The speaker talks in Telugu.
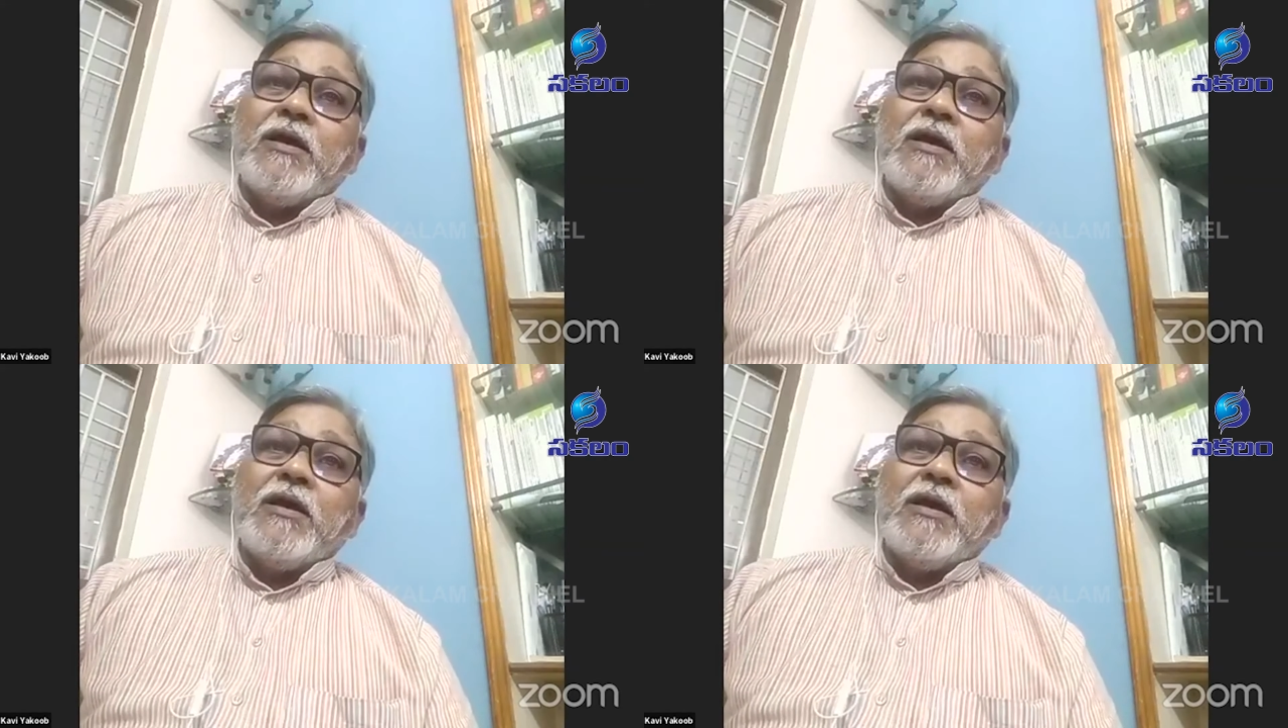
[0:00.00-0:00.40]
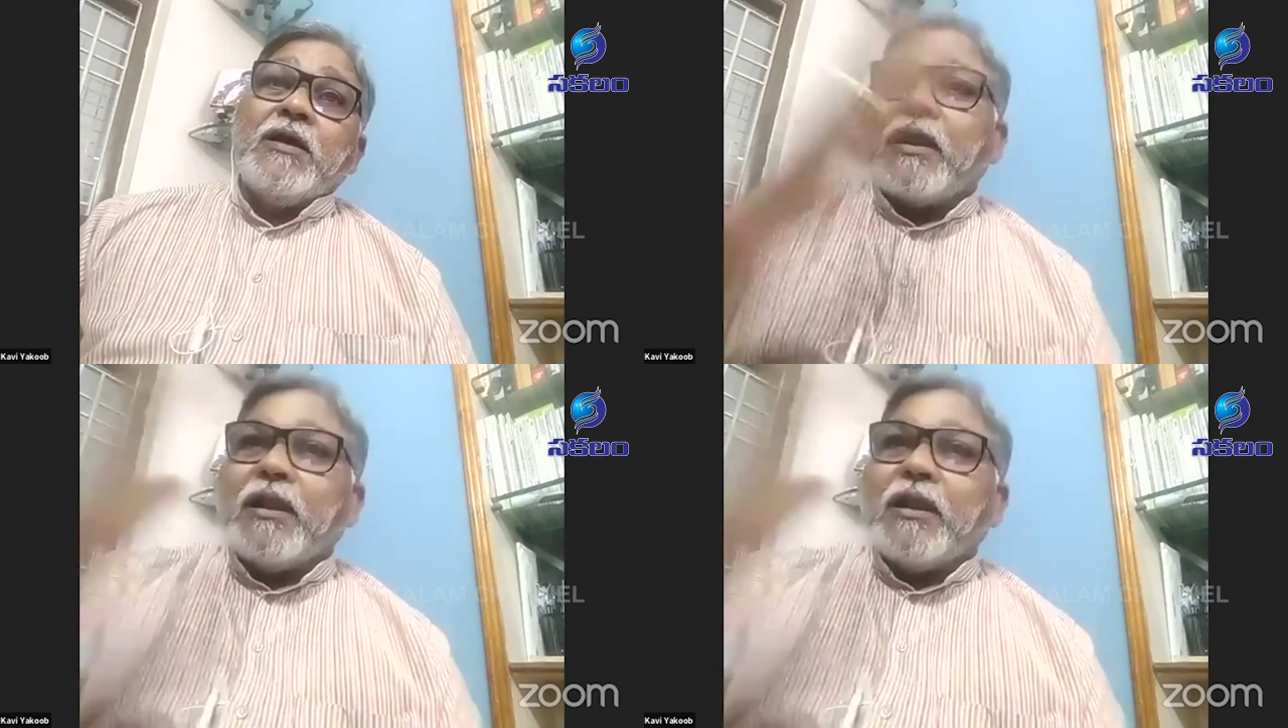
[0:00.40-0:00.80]

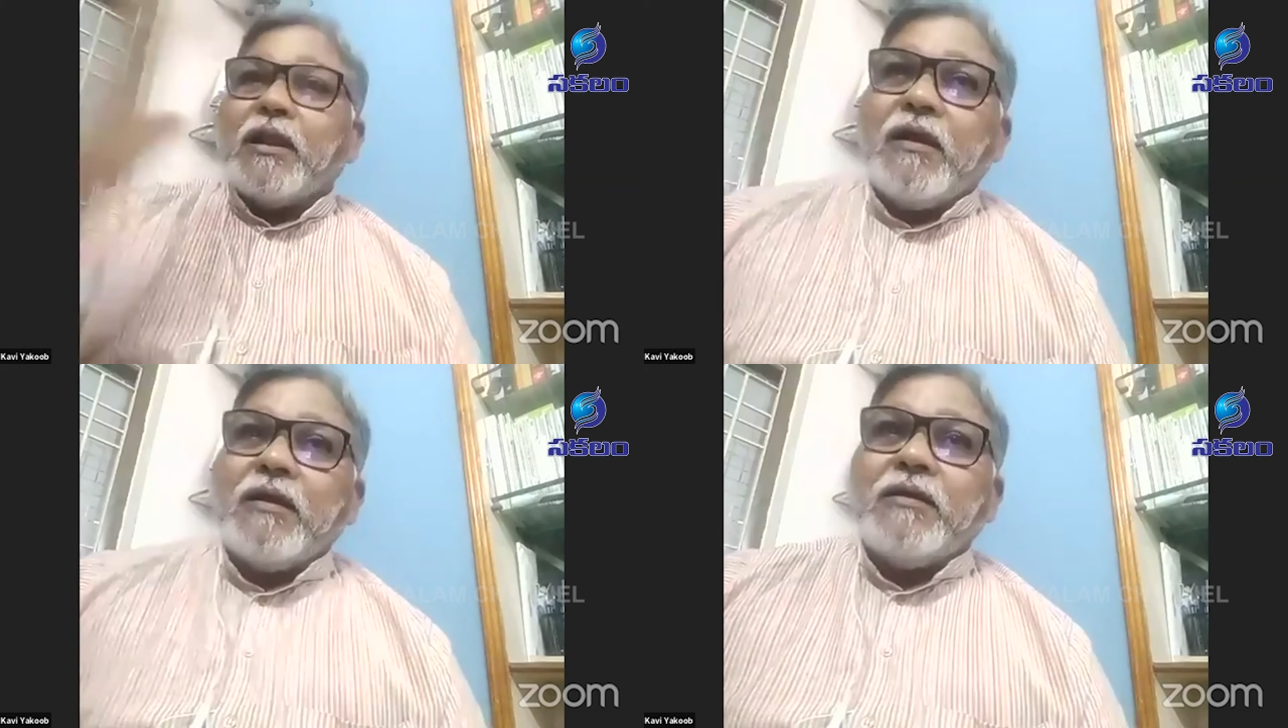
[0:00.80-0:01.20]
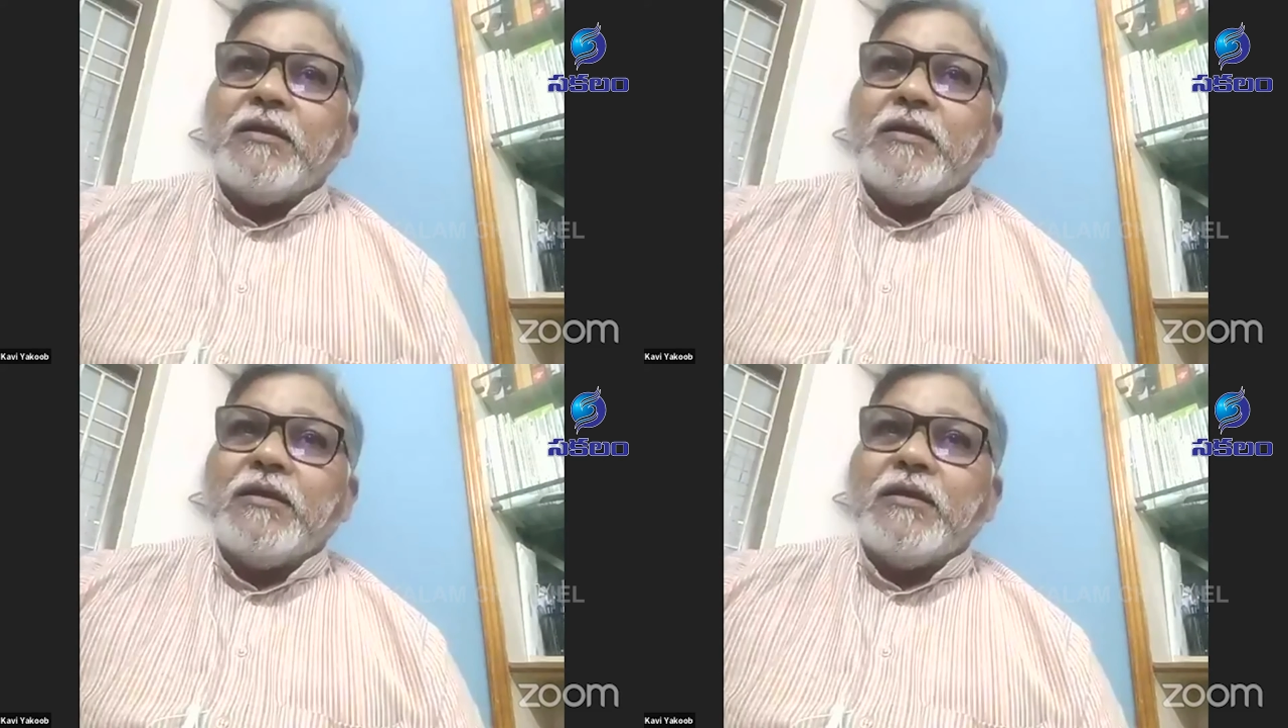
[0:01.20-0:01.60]
ఖాదరన్న
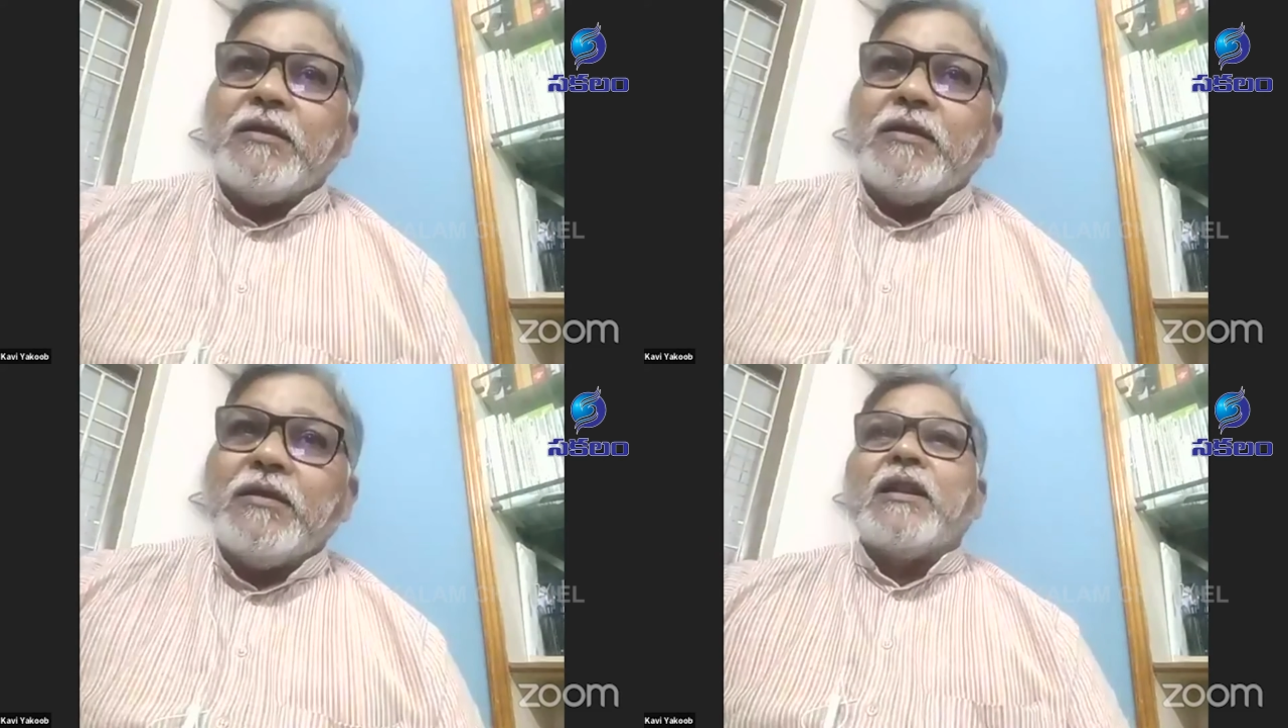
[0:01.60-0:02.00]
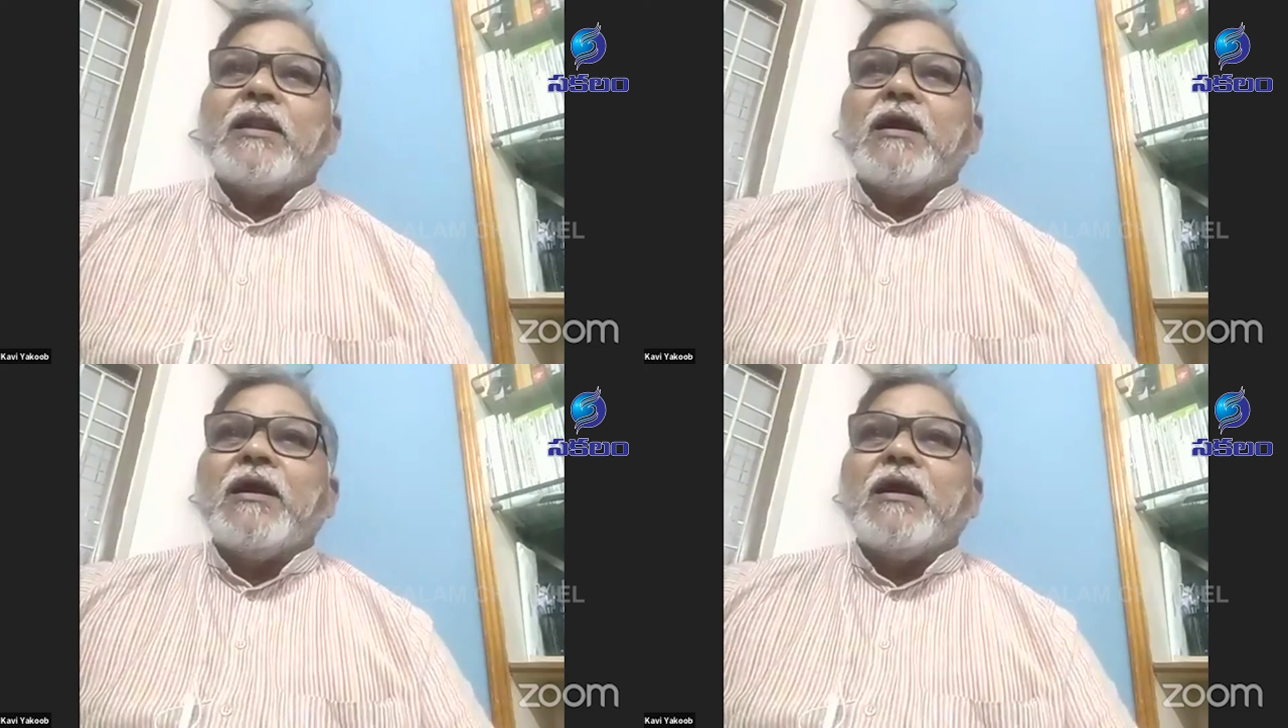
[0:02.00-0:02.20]
ఈ ఖాదరన్న